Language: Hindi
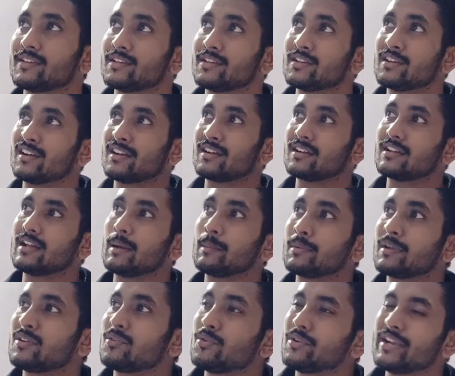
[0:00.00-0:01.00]
के अगर
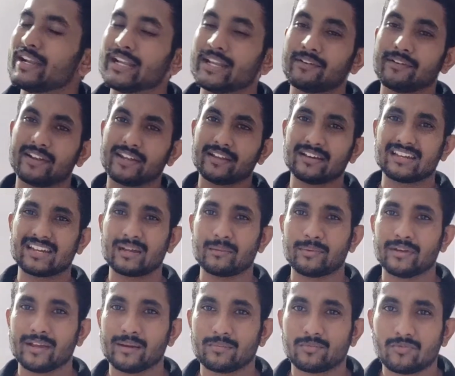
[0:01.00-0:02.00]
आपकी कोई रेटिंग वेटिंग
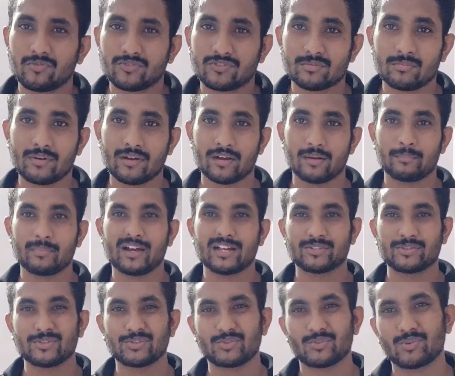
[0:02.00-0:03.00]
खराब है आपको कुछ
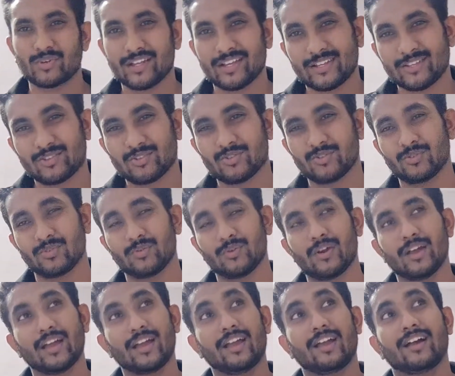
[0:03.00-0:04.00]
पास वास होना है तो
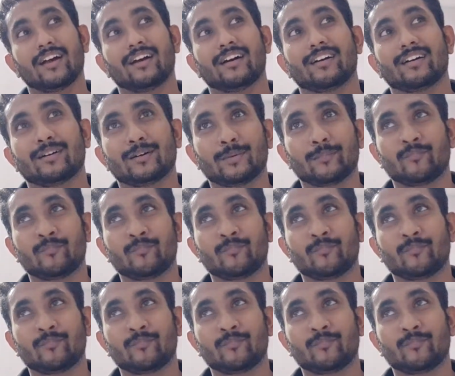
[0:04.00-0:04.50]
आ,